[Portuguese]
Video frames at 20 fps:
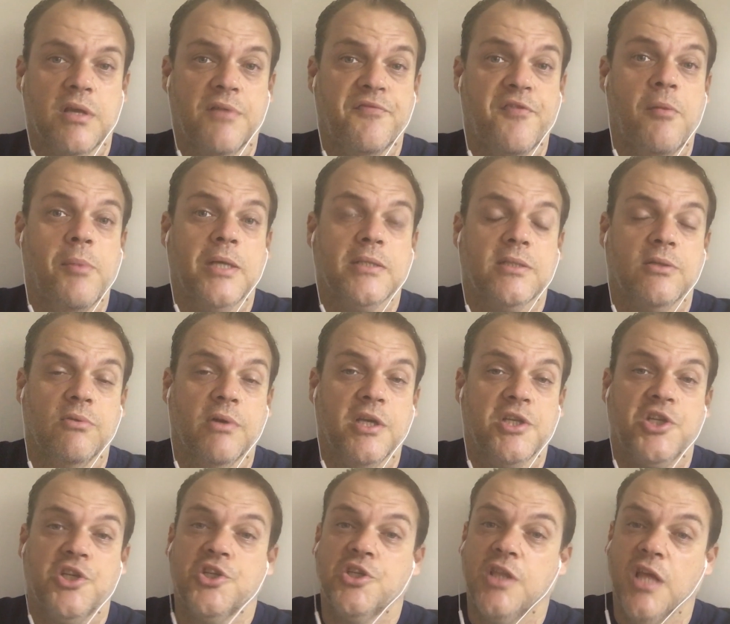A informação que a
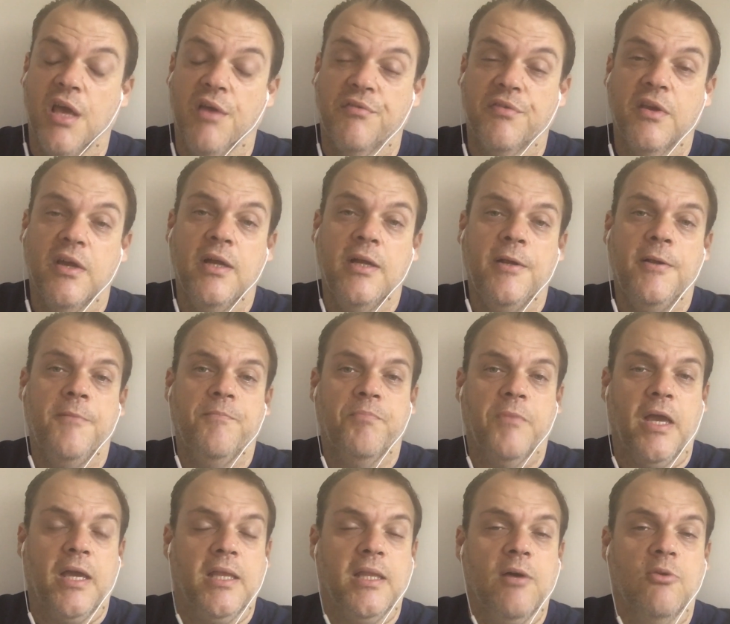gente teve
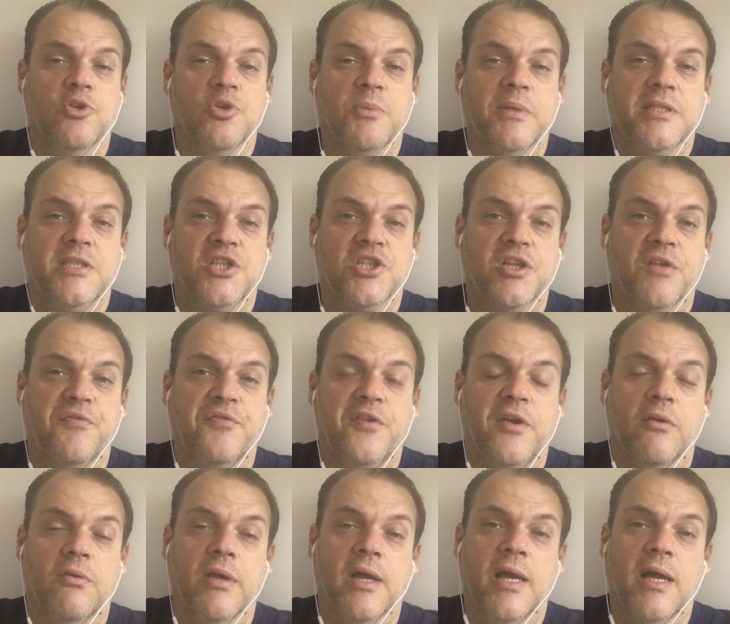é que na última
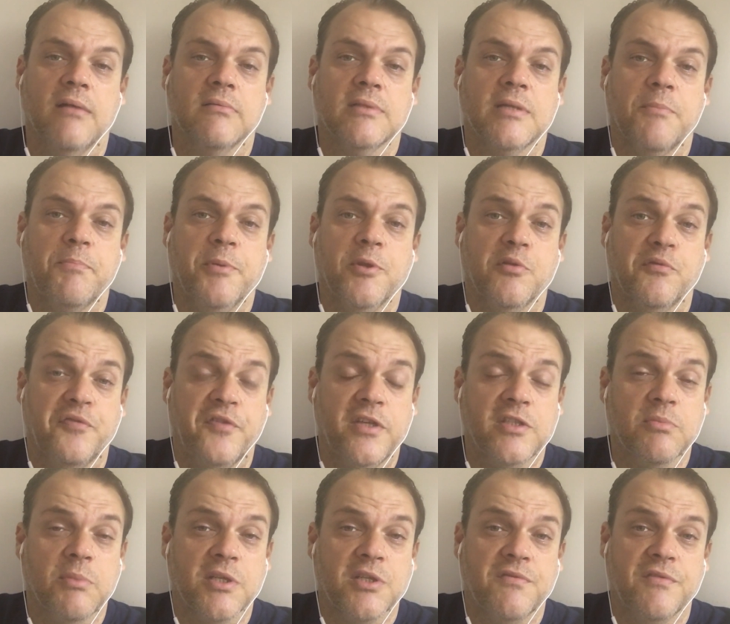sexta-feira o Ricardo Sapinto
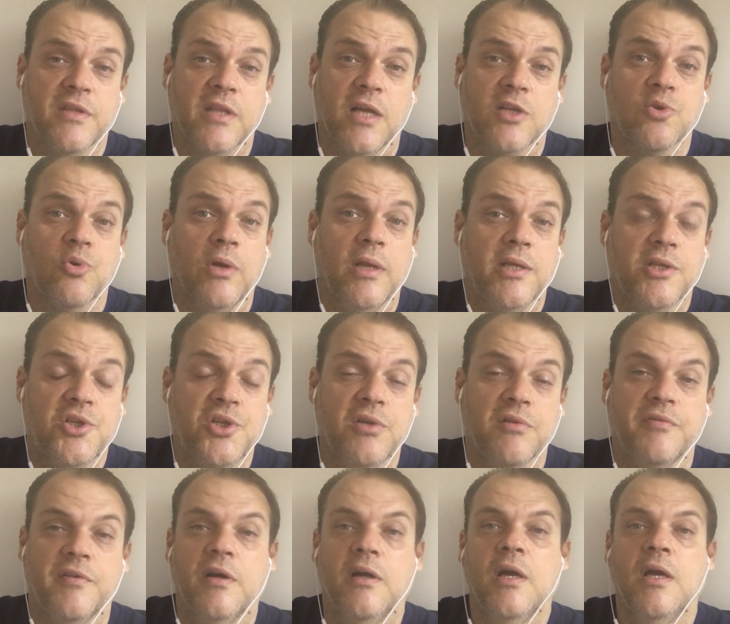fez uma atividade
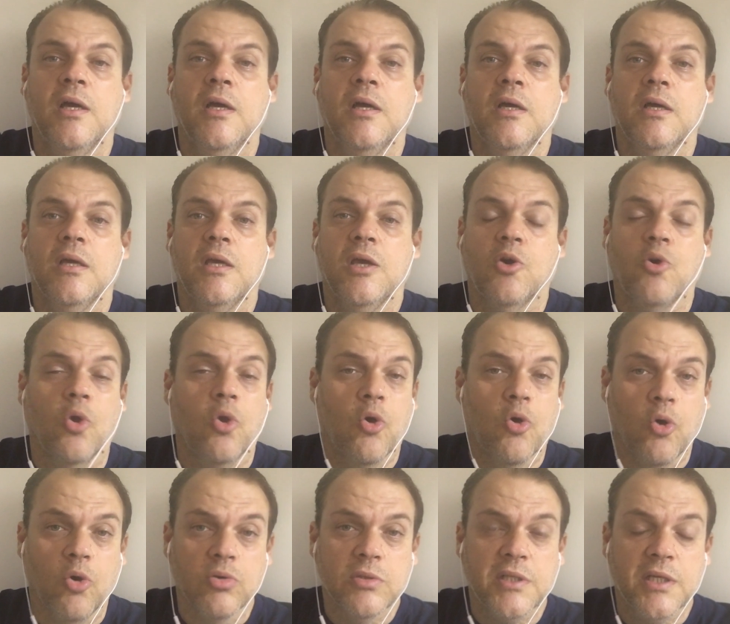coletiva e
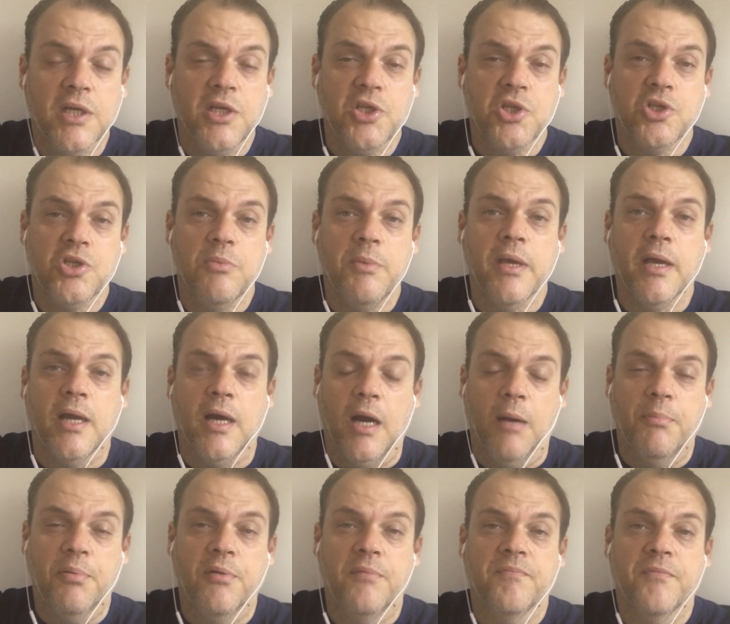colocou o seguinte time em
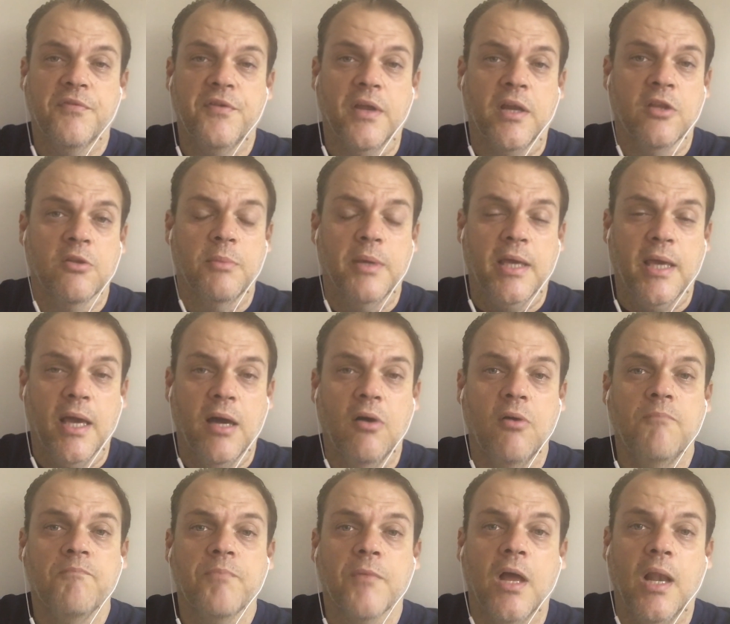campo: Fernando
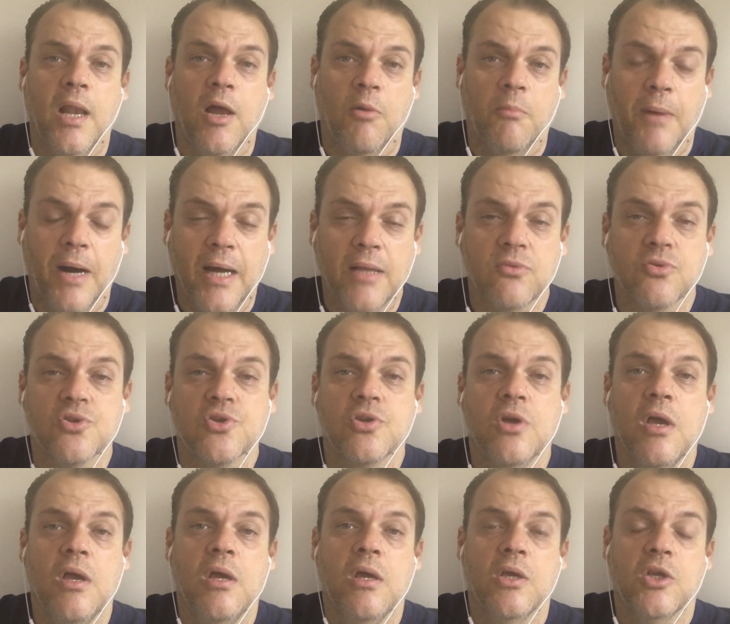Miguel, Léo
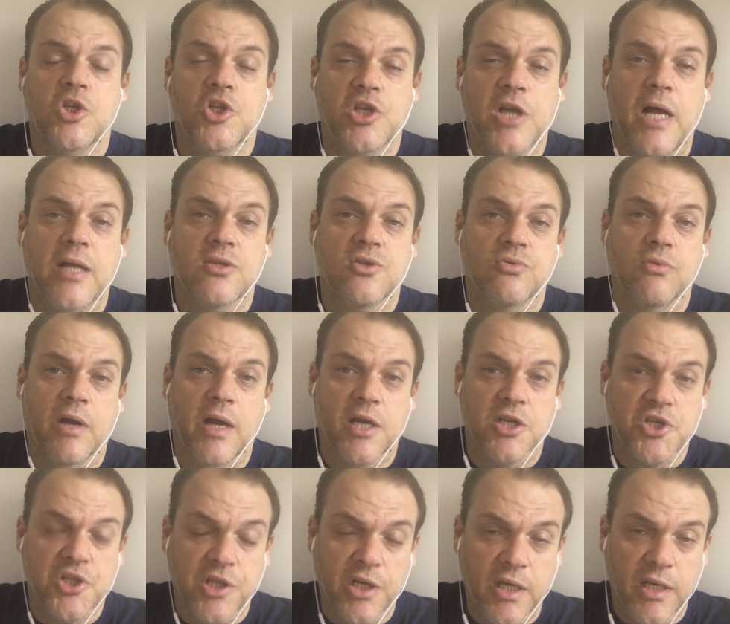Matos, Jadson
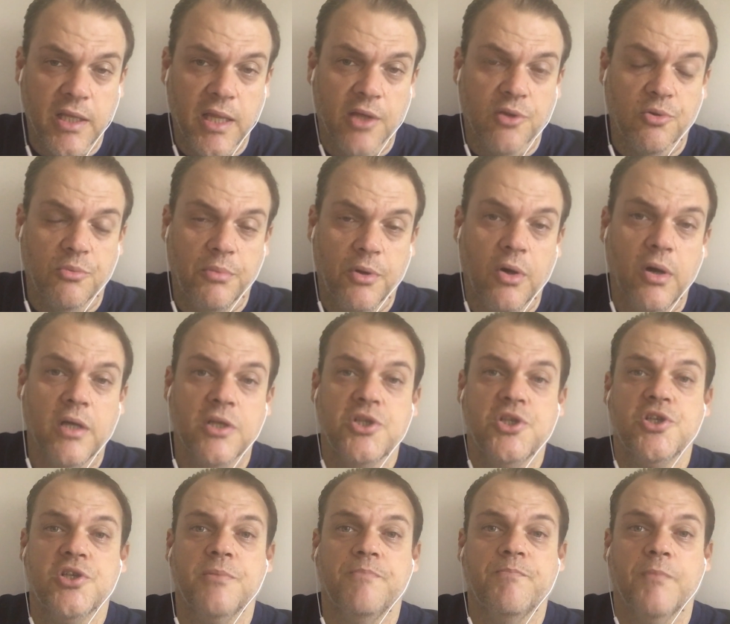Castanho e Neto
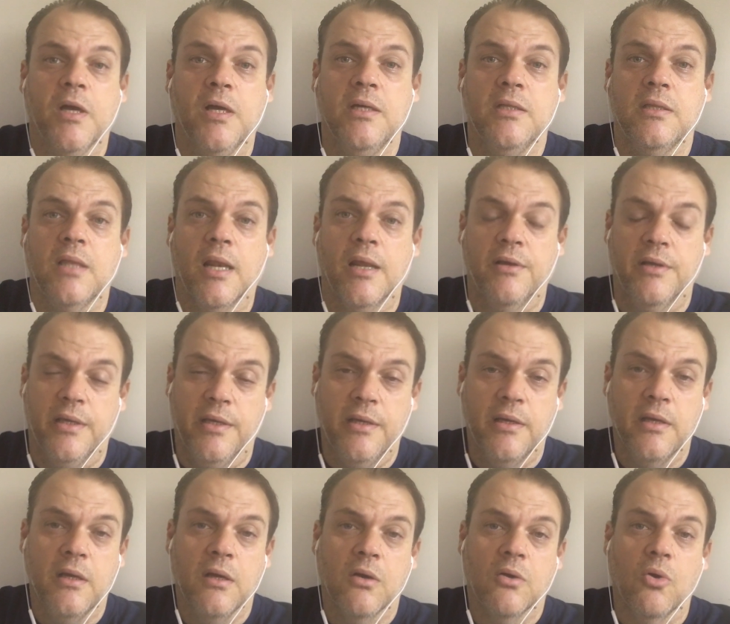Borges, Andrei,
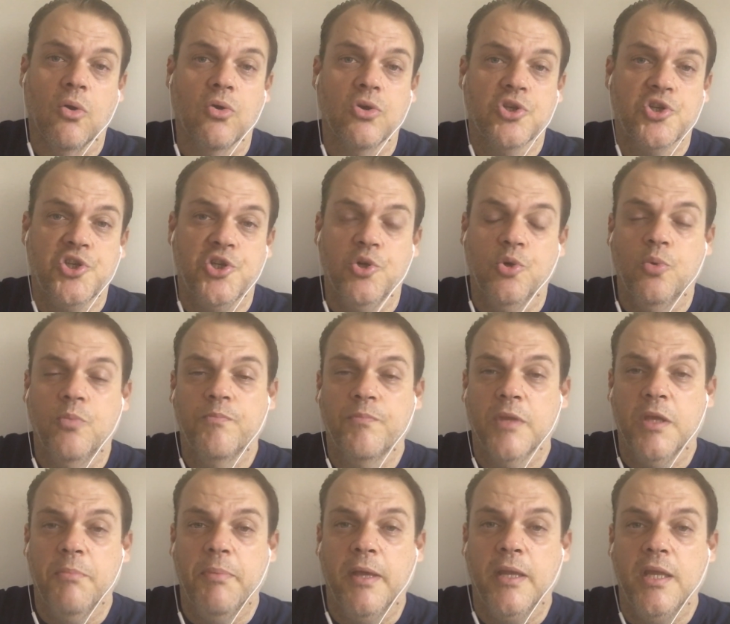Cologil
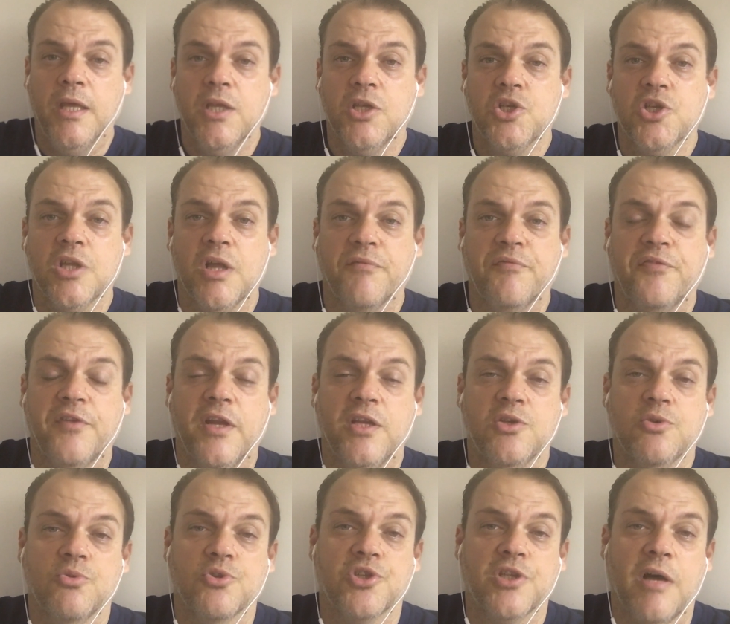e Benite, na
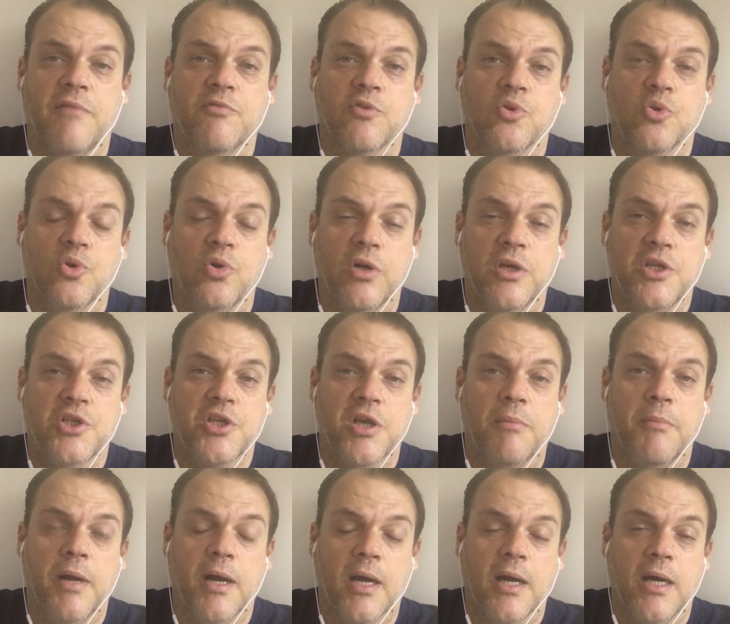frente Gustavo Torres,
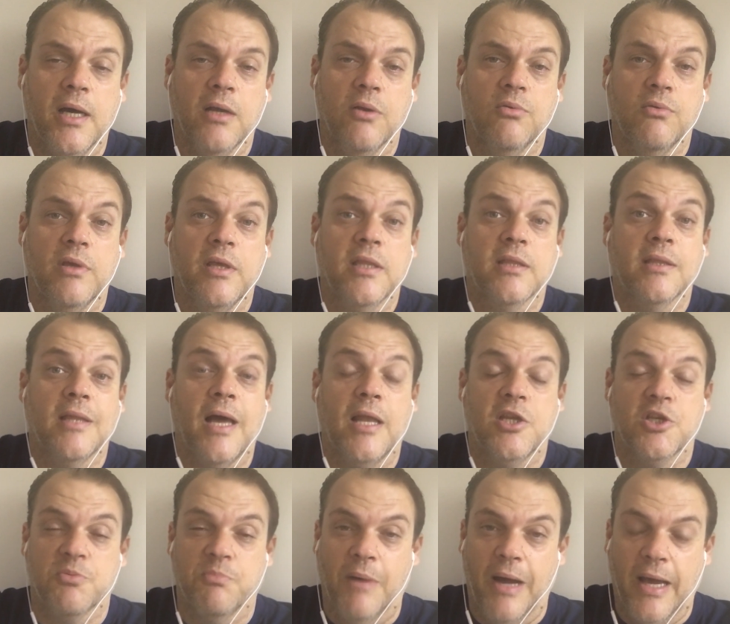Germancano e
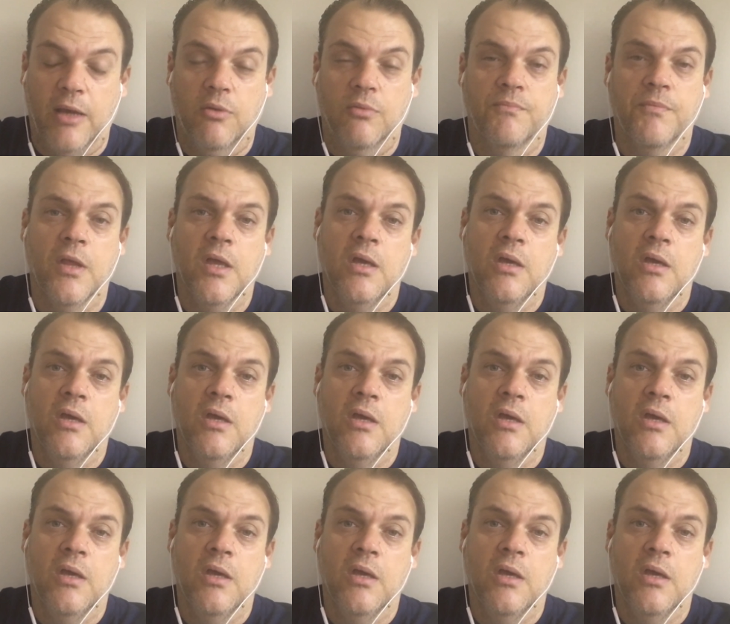Thales Magno.